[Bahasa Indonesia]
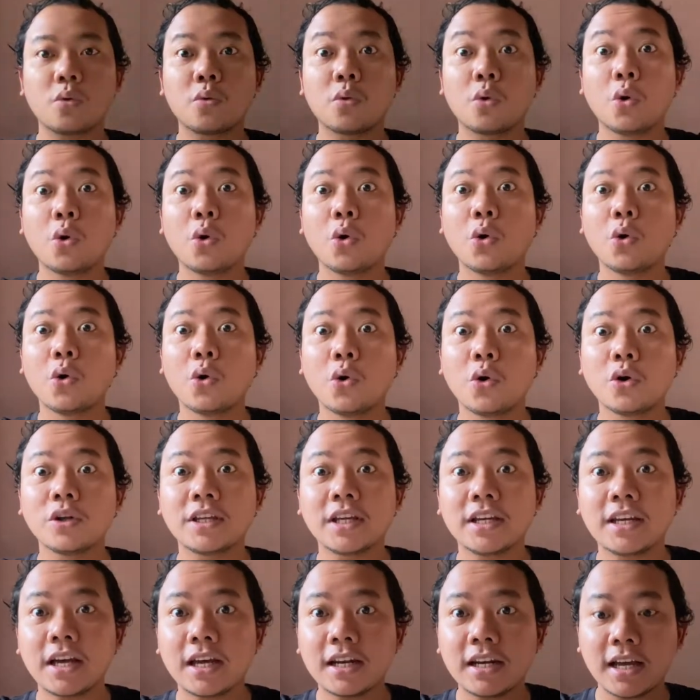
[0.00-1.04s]
Wow,
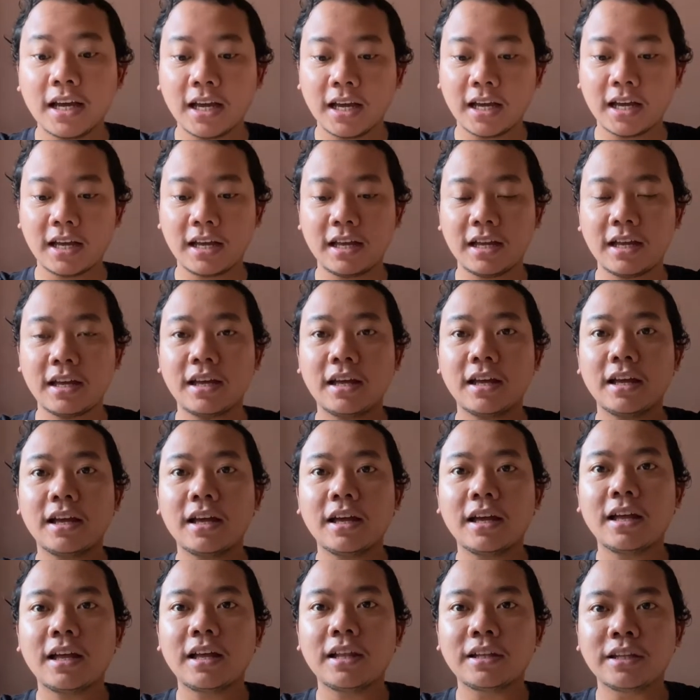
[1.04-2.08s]
jadi ada
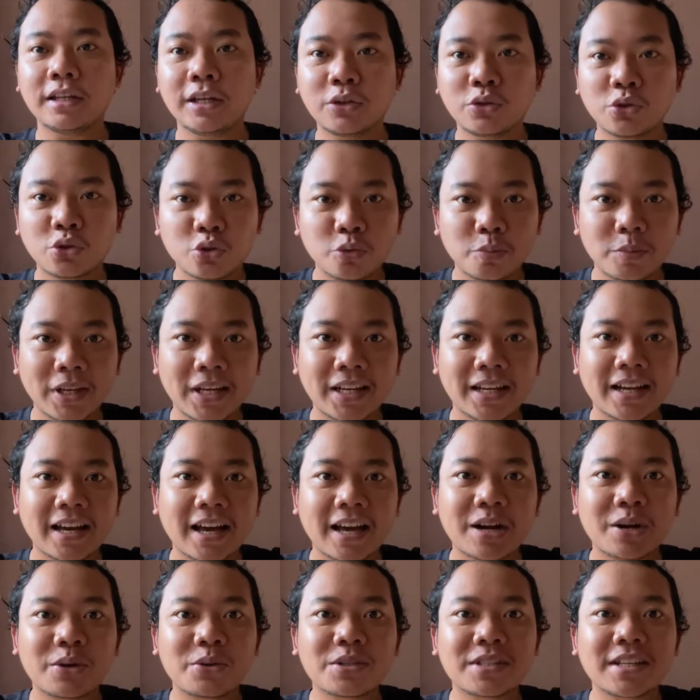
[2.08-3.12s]
ditutupin
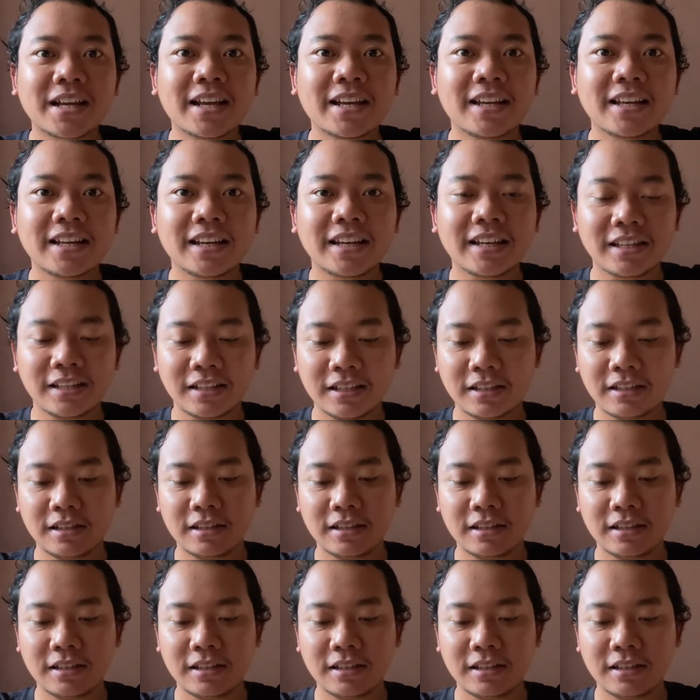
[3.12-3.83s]
kardus lagi nih.